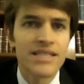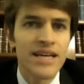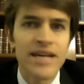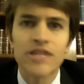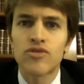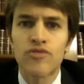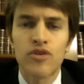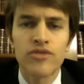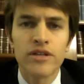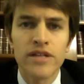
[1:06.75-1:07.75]
sia esso
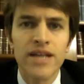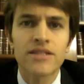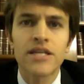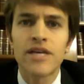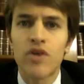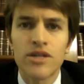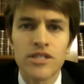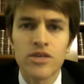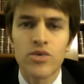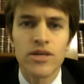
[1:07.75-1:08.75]
fondo integrativo,
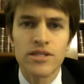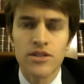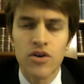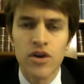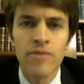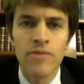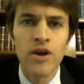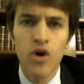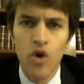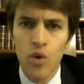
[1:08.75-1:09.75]
assicurazione
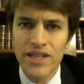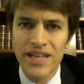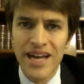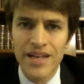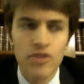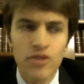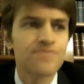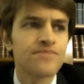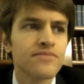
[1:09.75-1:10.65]
o quant'altro.